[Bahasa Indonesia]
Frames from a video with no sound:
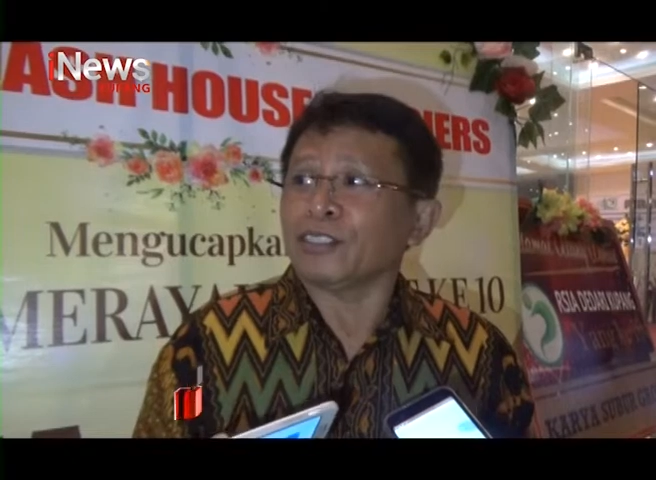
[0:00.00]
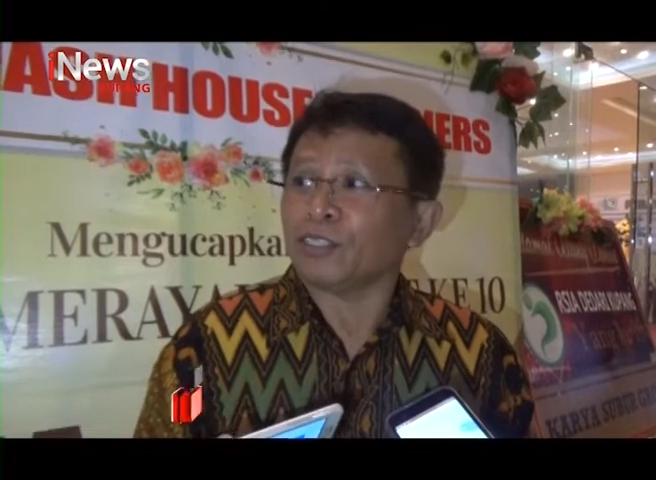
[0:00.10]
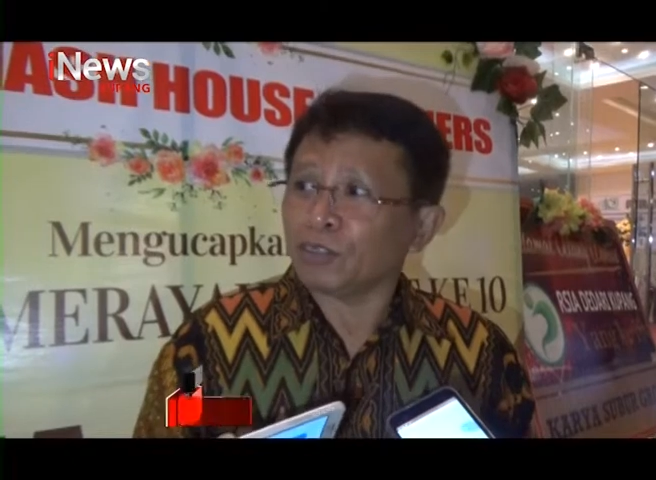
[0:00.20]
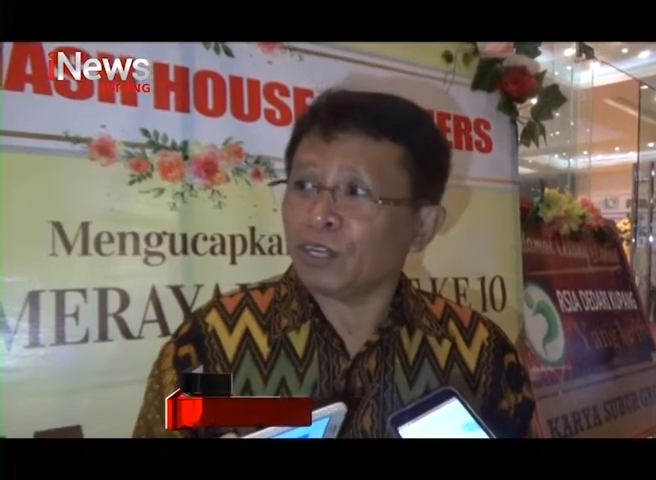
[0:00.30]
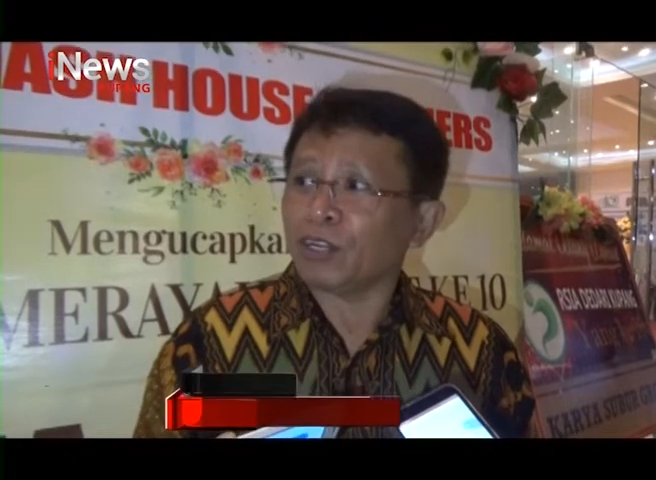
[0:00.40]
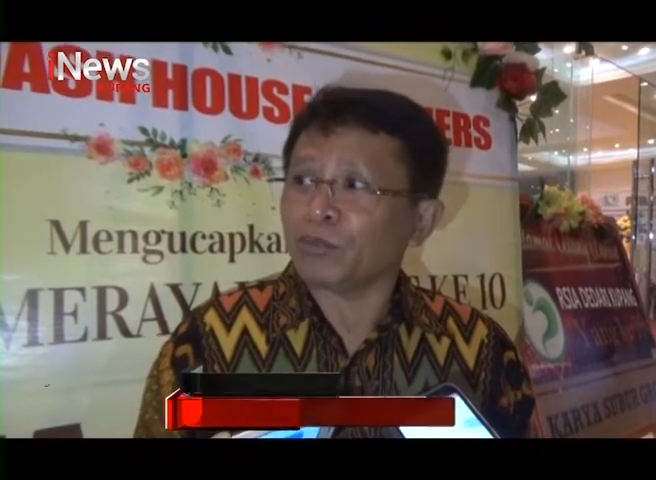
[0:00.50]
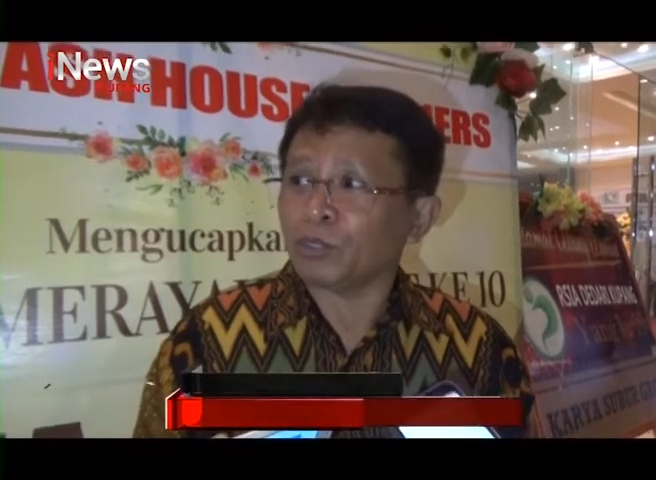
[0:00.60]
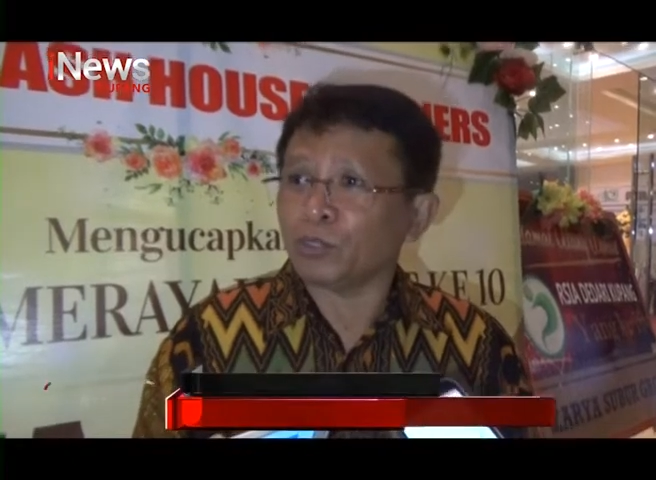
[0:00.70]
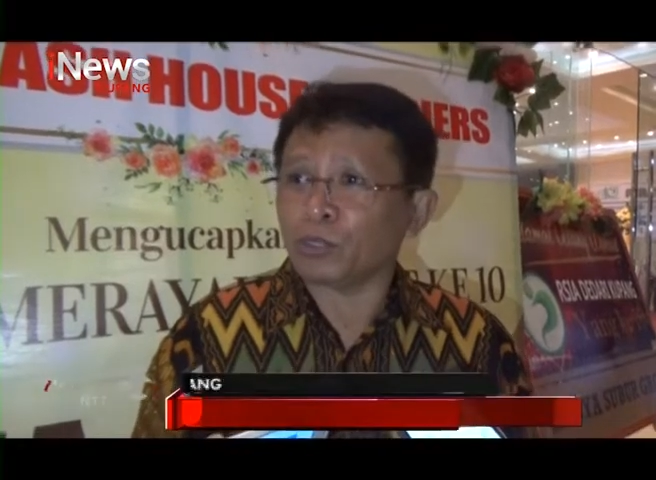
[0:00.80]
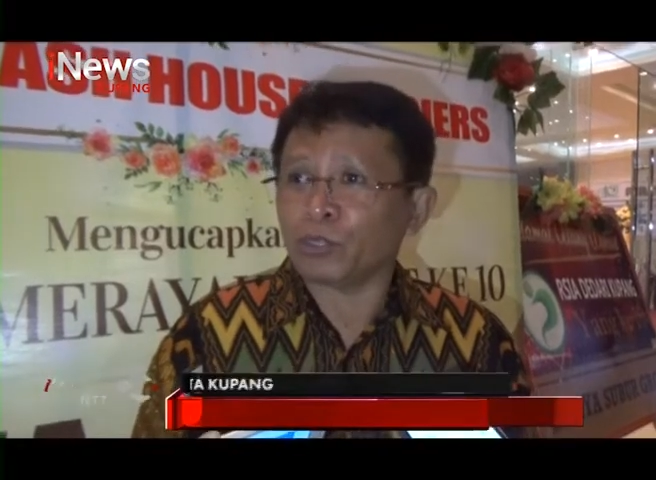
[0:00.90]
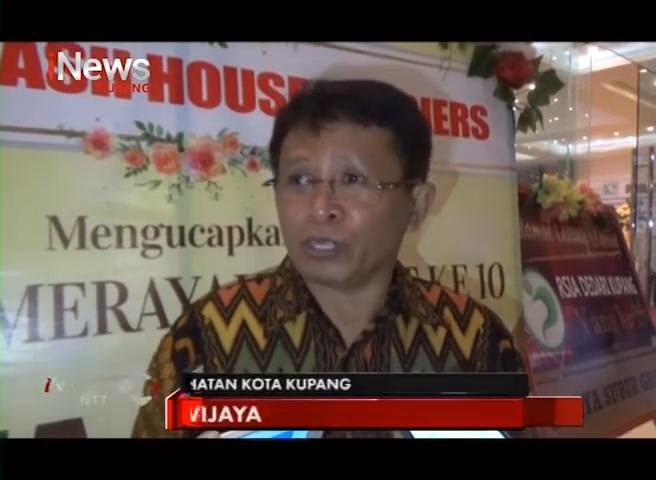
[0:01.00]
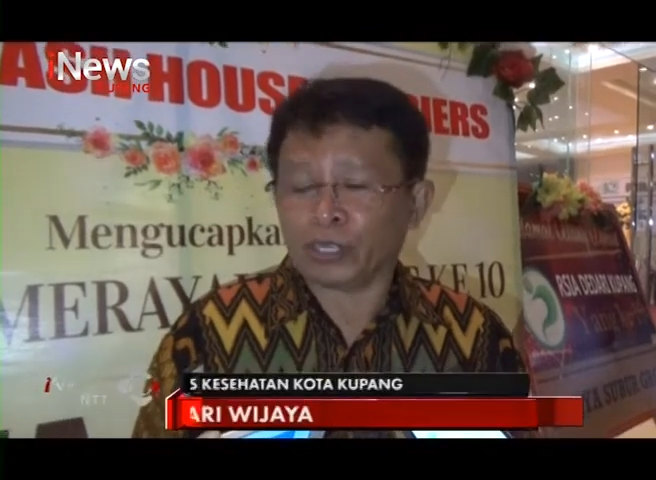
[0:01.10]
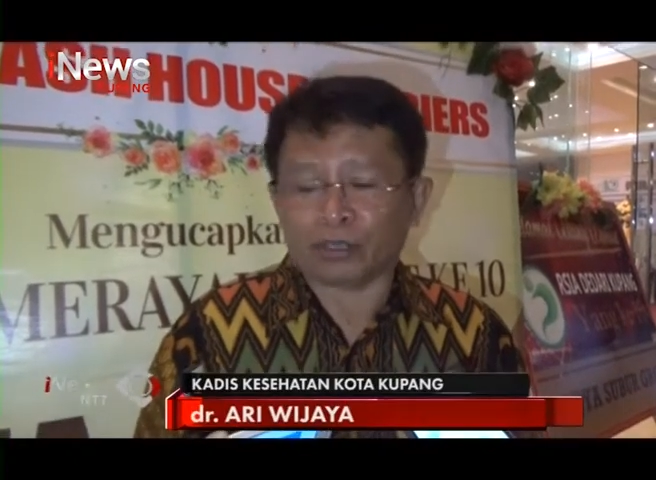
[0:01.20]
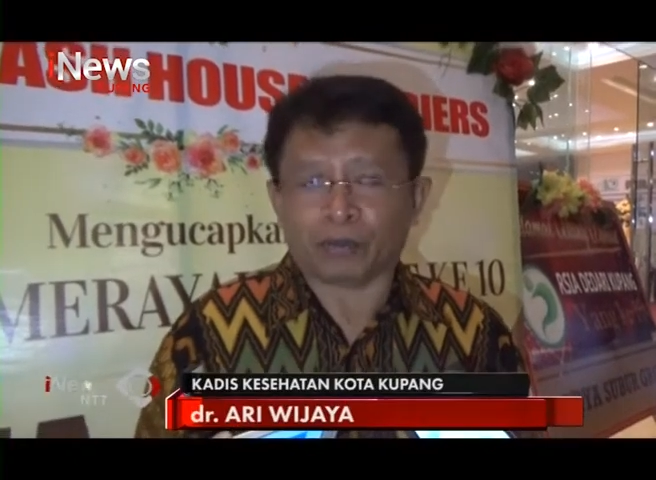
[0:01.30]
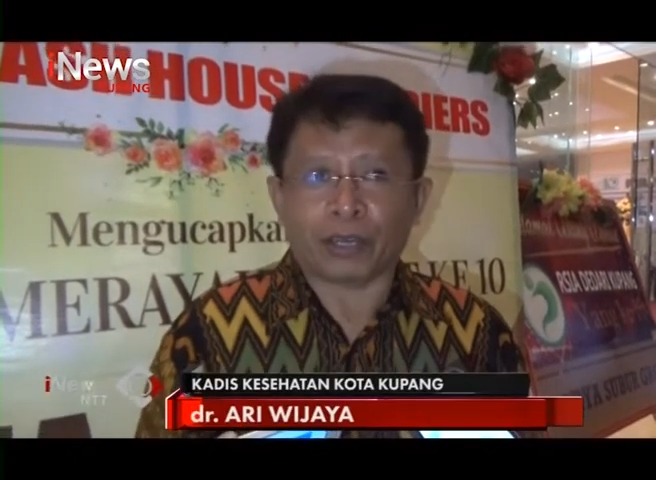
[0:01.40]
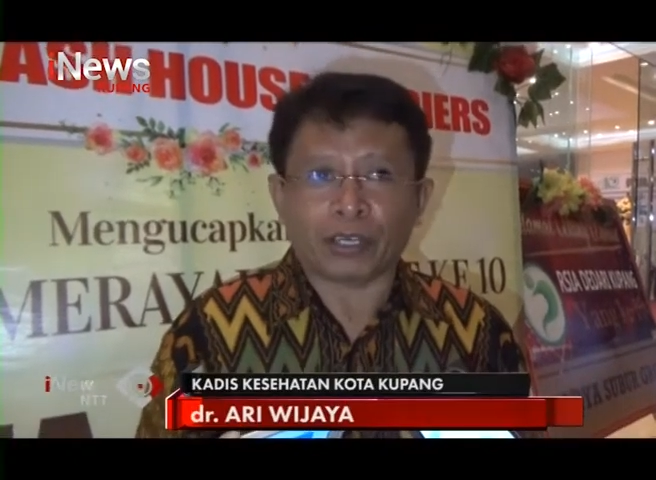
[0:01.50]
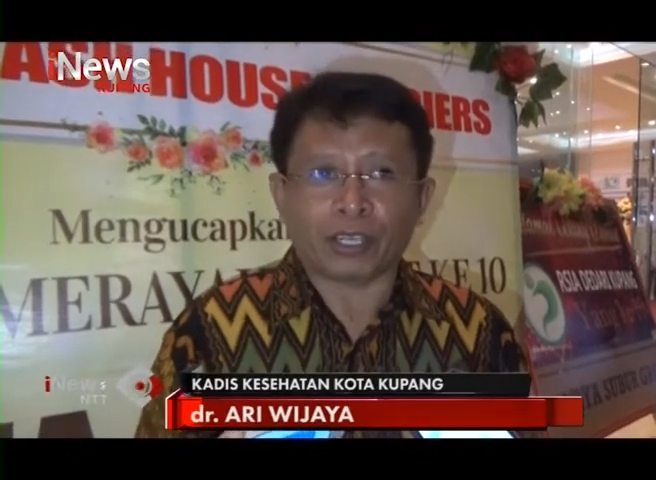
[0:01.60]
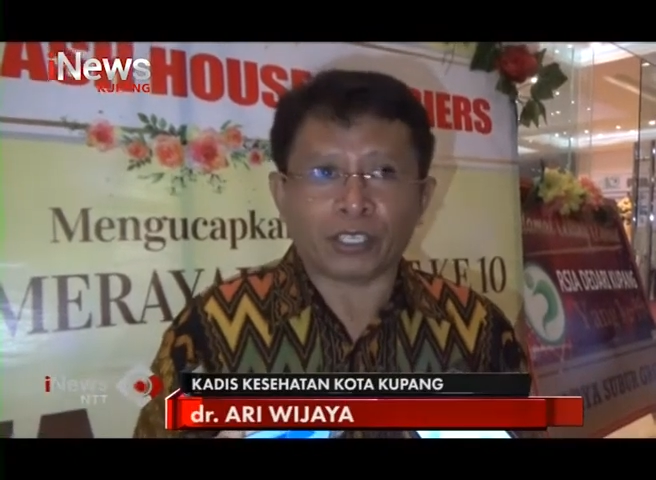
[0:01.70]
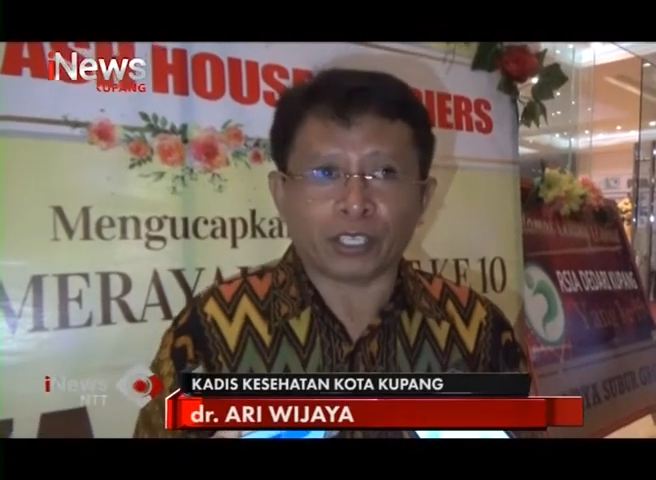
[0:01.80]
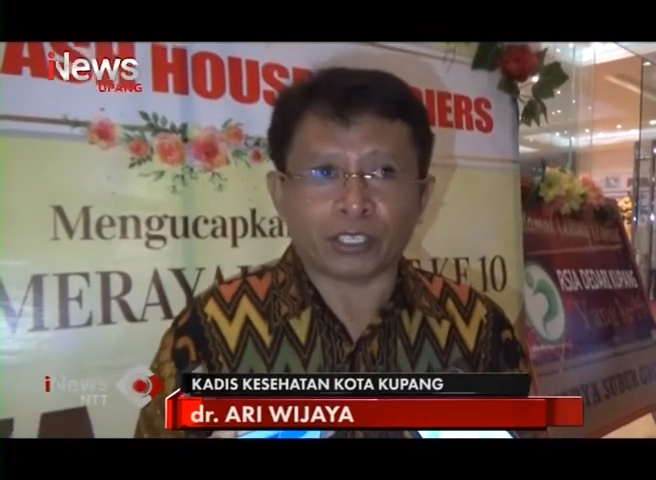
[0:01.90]
dia sudah menurun ya. Kembali
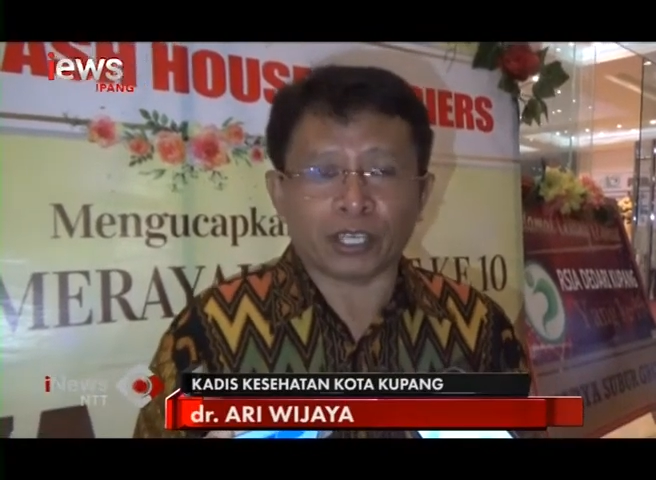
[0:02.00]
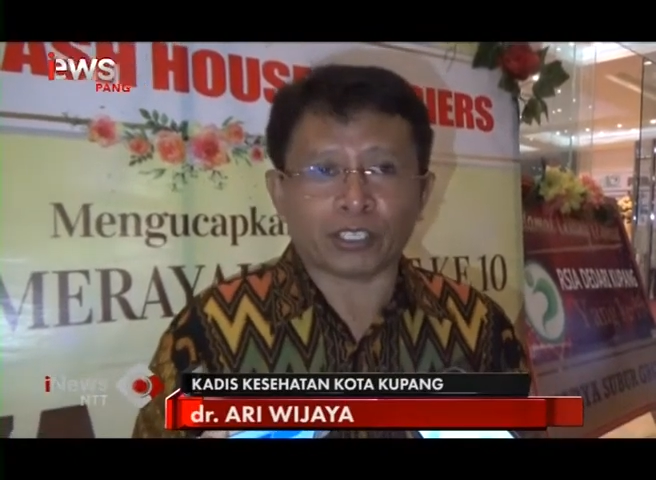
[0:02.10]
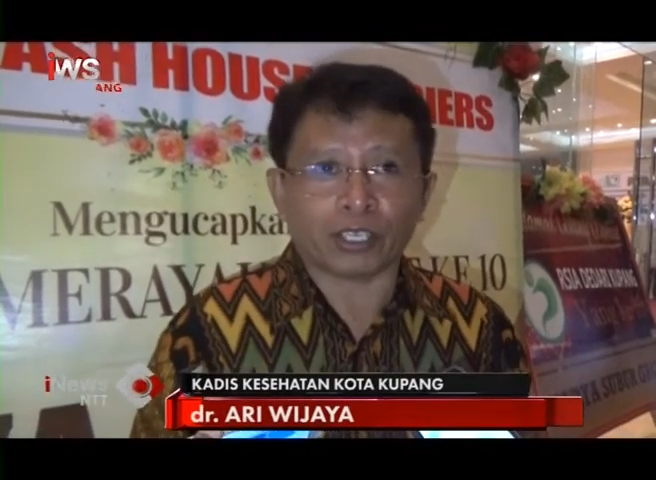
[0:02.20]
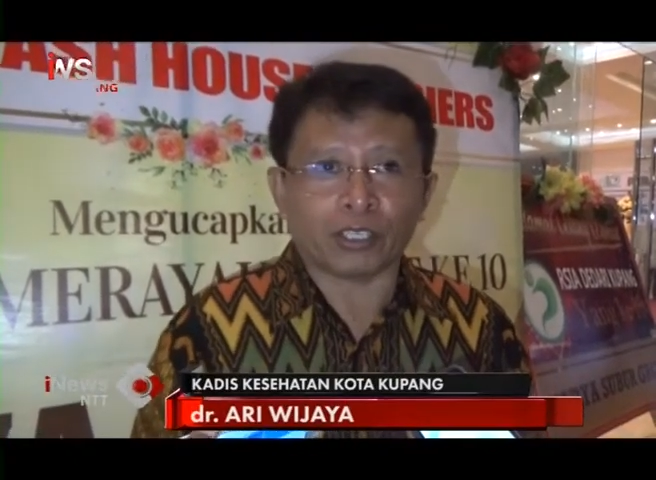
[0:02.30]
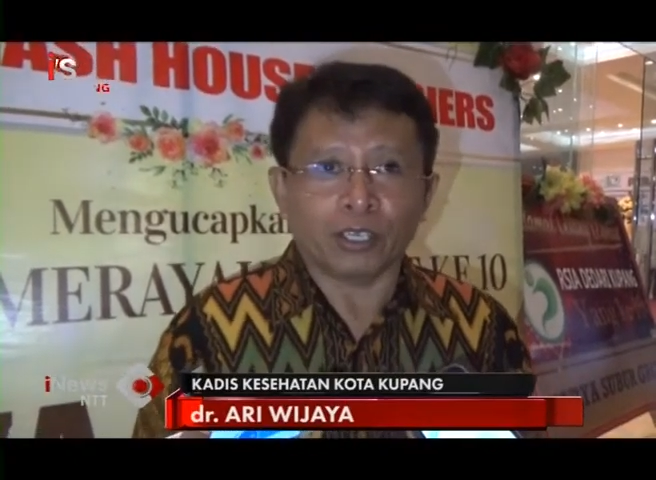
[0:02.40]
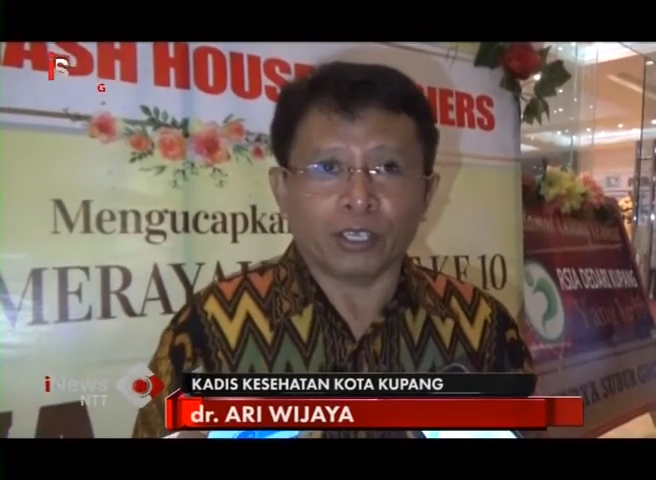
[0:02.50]
lagi saya jelaskan,